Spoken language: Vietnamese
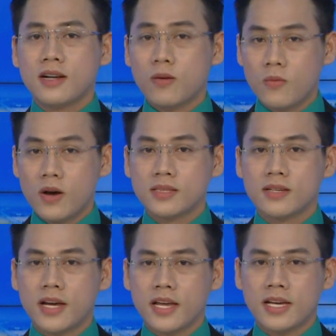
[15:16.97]
không quên
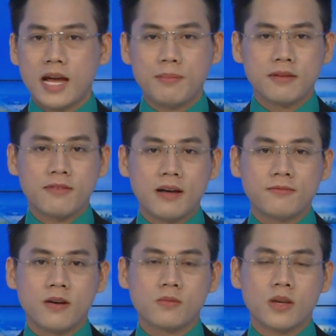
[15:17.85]
thực hiện các biện pháp
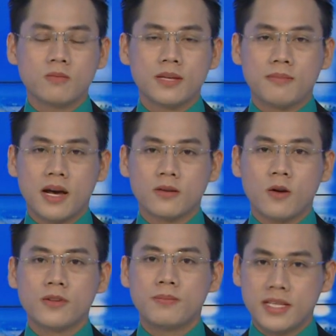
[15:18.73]
phòng chống dịch bệnh
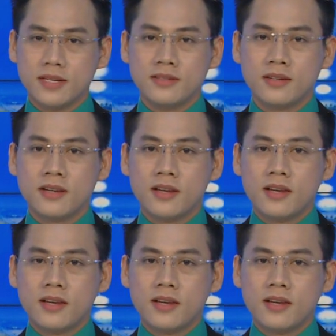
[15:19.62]
Covid mười chín.